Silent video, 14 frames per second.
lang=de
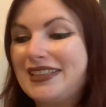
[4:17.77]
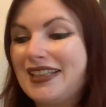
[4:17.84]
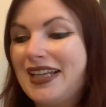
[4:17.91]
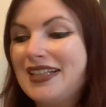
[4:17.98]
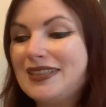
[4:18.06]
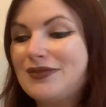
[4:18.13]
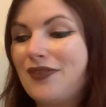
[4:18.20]

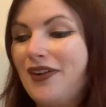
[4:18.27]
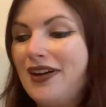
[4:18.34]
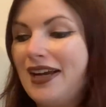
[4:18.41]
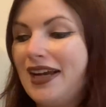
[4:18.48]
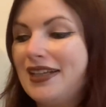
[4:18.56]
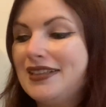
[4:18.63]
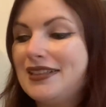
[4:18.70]
jedes
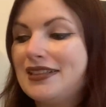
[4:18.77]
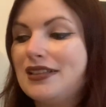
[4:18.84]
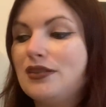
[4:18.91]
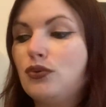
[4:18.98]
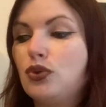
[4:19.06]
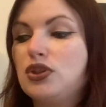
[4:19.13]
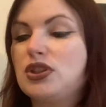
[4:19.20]
Wochenende
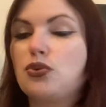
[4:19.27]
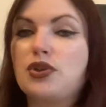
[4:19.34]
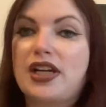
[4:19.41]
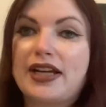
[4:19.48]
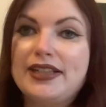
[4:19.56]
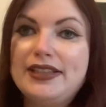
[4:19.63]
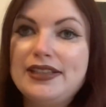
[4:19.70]
nur zu
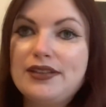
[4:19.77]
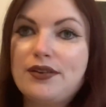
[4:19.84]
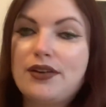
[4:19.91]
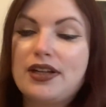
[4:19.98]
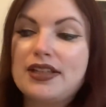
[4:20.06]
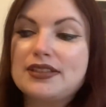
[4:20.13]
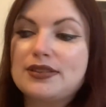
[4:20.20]
grillen
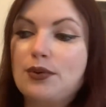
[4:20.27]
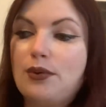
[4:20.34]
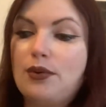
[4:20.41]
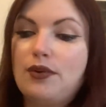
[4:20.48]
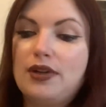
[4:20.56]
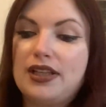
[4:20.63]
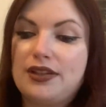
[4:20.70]
oder
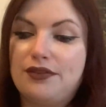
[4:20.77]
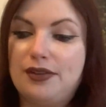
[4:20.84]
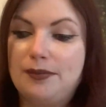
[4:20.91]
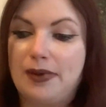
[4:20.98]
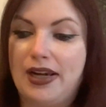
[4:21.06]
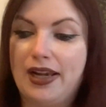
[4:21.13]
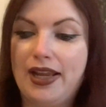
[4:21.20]
so, ich will
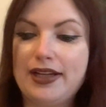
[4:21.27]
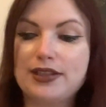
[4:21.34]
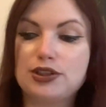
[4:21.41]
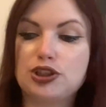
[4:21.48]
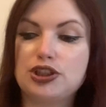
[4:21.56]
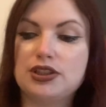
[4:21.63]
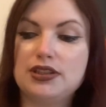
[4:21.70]
mal
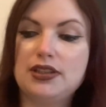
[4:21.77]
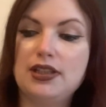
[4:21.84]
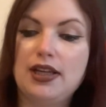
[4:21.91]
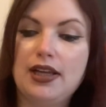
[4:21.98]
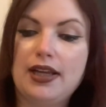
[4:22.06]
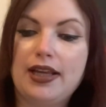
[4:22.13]
Action,